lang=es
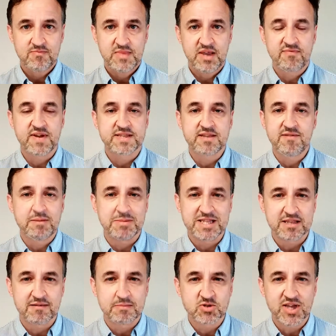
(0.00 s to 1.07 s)

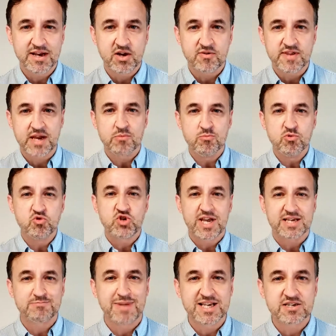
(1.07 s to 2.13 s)
Efectivamente, vamos a negociar
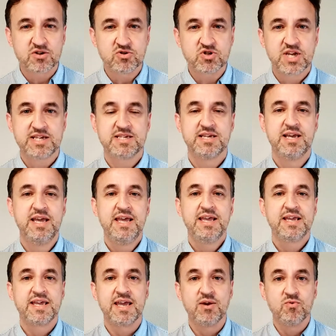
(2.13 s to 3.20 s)
muchas más cosas
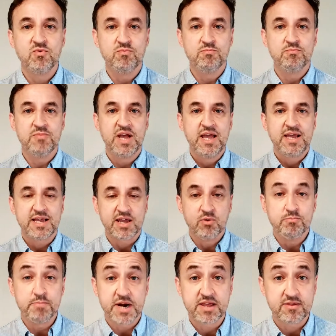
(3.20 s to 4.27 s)
que un, que
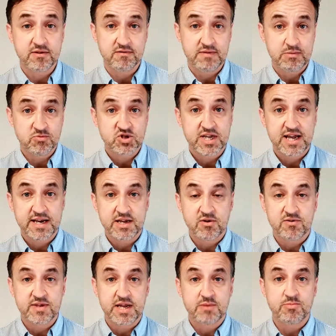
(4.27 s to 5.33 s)
un precio. Vamos a
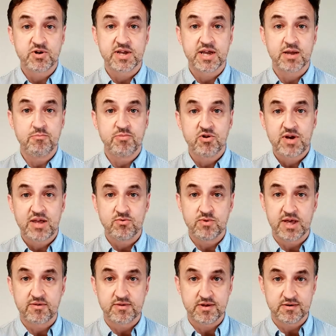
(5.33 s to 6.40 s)
negociar, por ejemplo, la
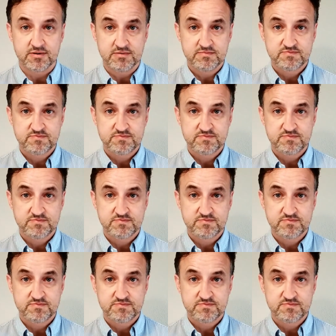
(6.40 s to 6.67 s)
duración.